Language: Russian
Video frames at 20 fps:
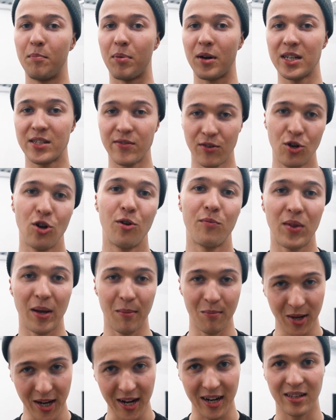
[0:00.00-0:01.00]
произведем
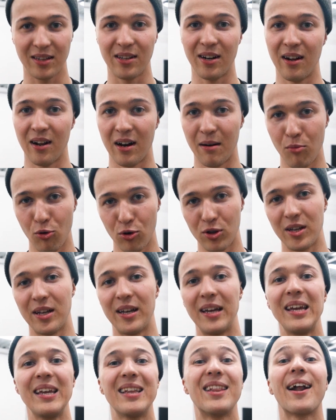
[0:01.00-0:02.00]
там некоторые
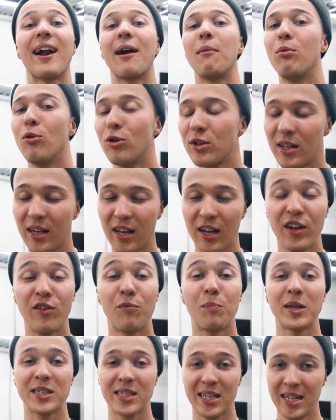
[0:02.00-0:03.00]
работы и доработки, и
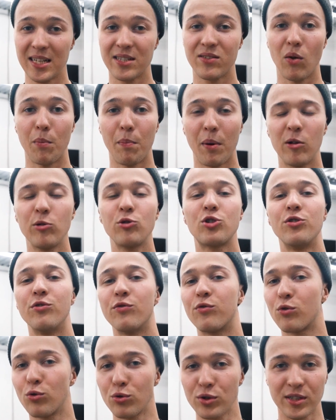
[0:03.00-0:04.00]
впоследствии
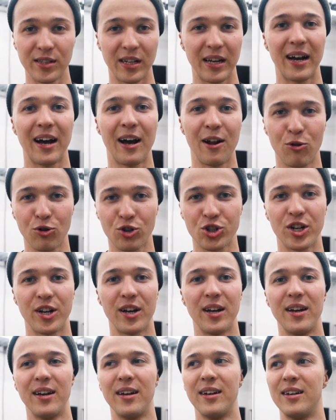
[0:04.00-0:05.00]
получим вкусный,
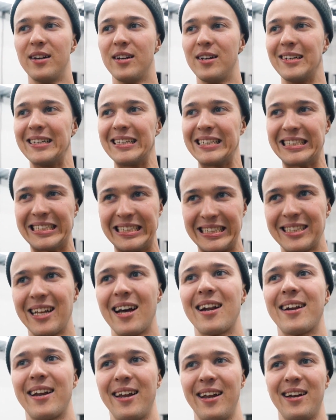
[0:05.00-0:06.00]
хороший,
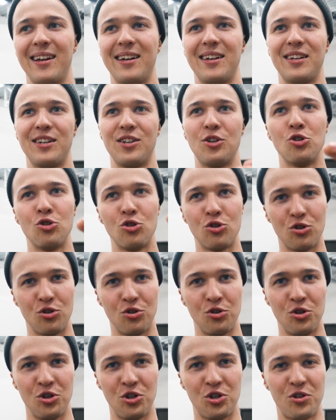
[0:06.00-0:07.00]
старый,
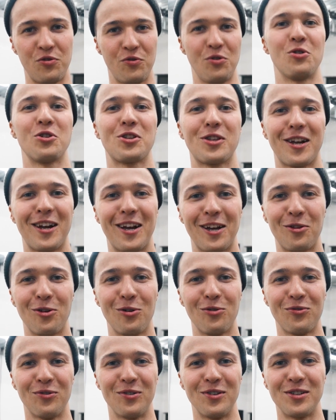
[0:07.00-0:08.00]
из 90-х
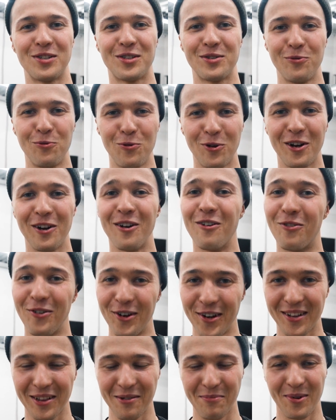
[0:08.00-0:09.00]
годов звук
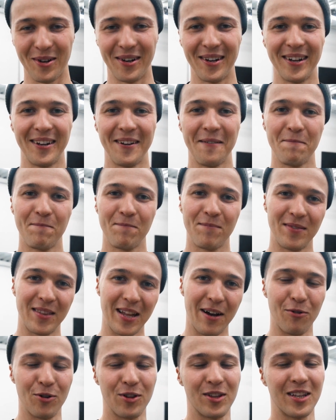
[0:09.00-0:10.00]
выхлопа
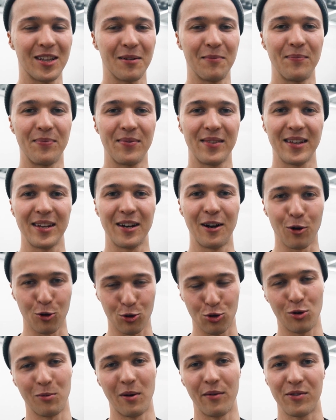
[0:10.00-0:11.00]
на вот этом
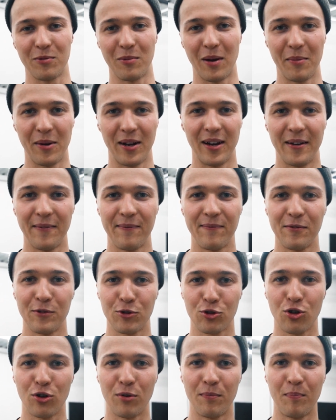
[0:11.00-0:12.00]
крутом автомобиле.
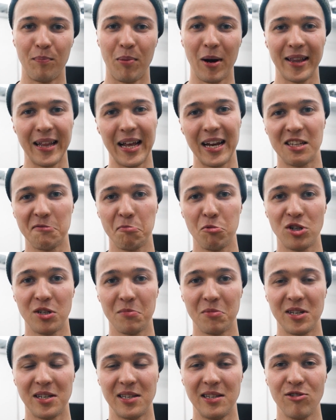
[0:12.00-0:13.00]
Ну что, погнали
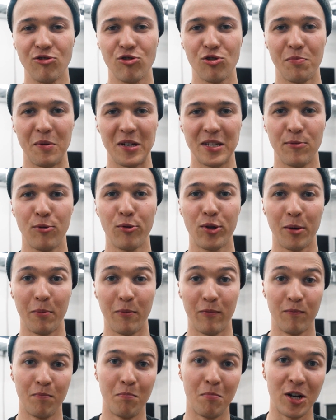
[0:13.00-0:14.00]
спустимся снизу и
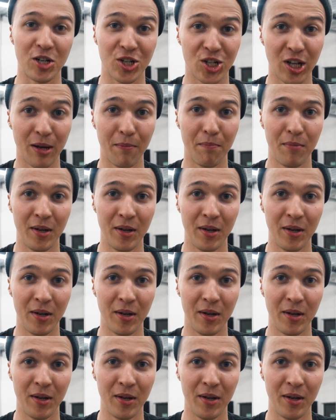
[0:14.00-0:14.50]
посмотрим масштаб